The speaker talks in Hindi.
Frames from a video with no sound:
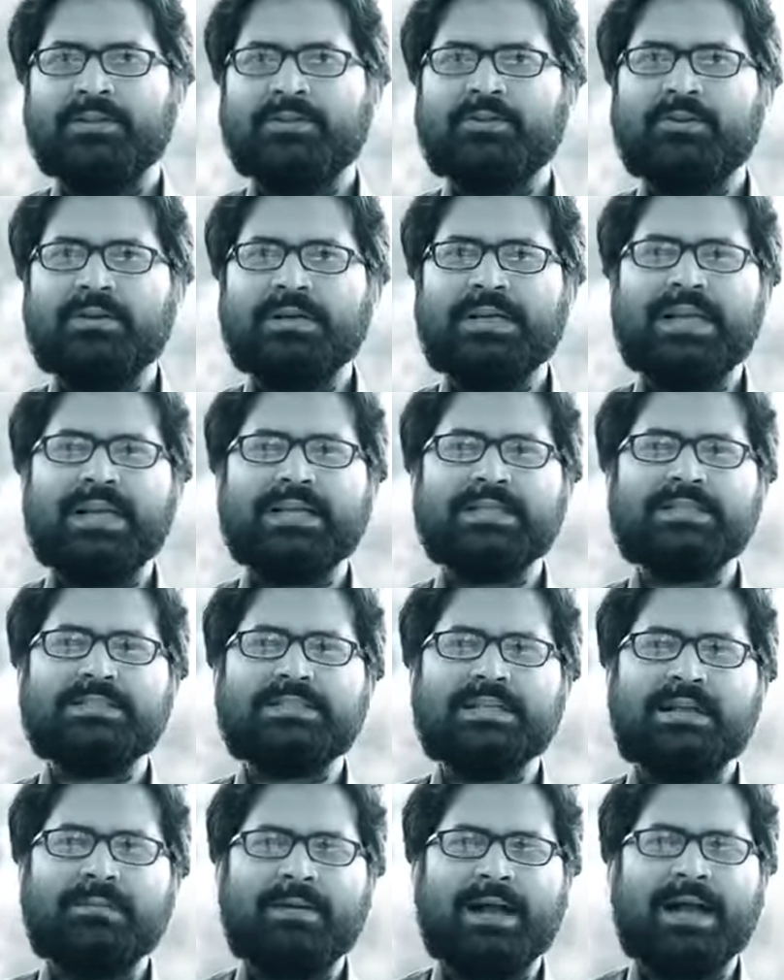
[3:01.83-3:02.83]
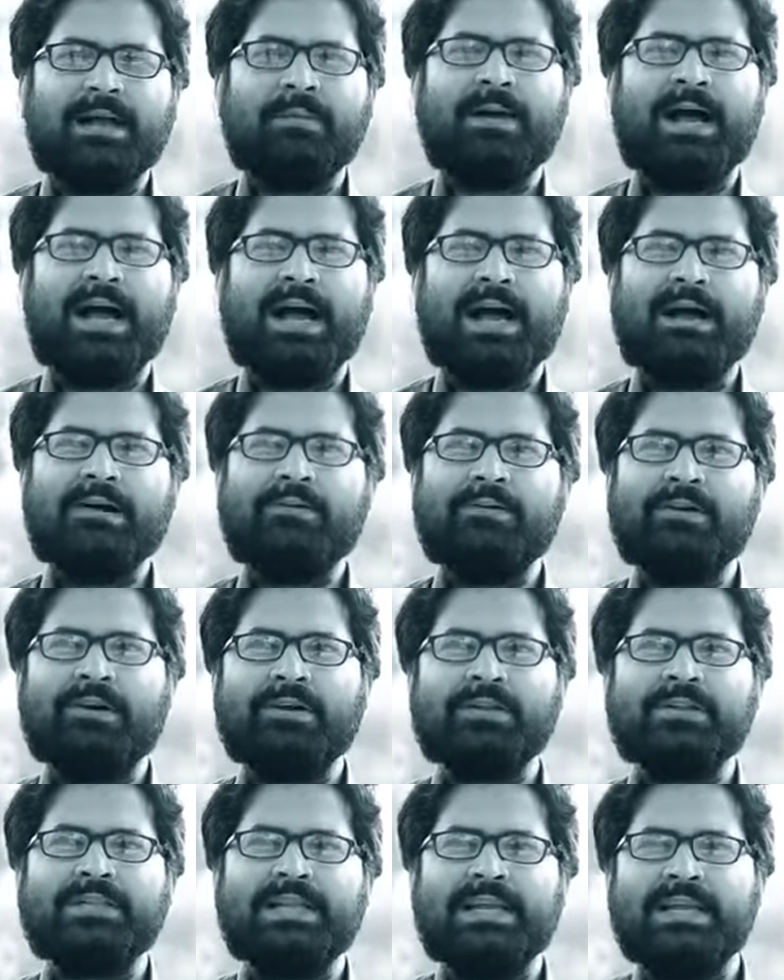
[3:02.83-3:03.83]
तो ये सब अभाव
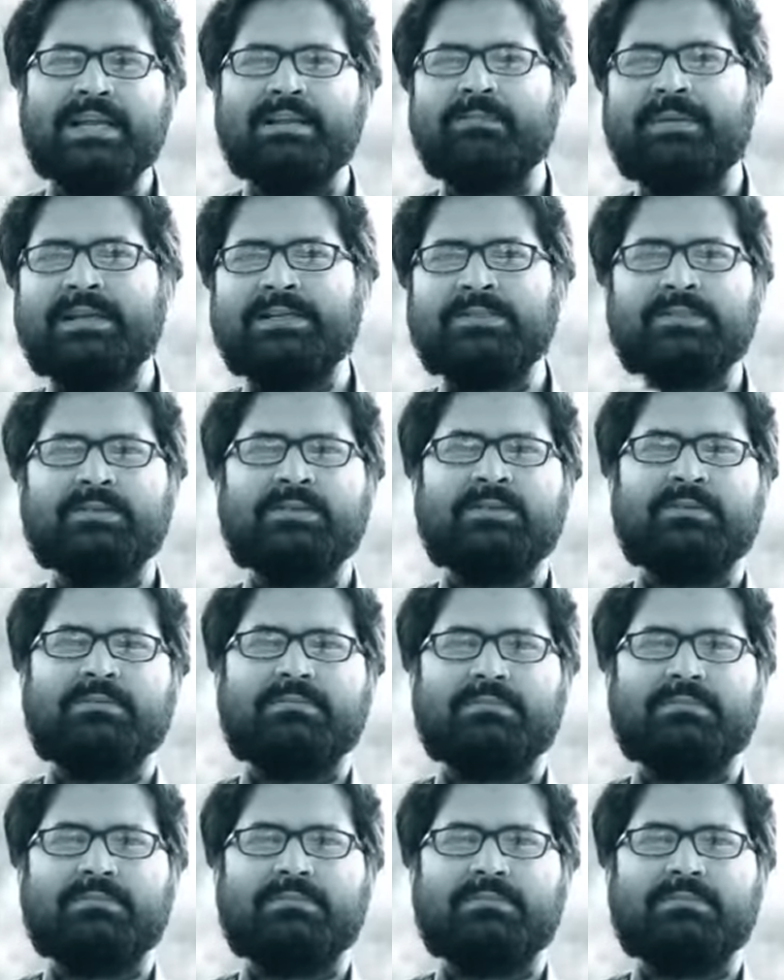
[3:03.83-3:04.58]
और दिल्ली में जो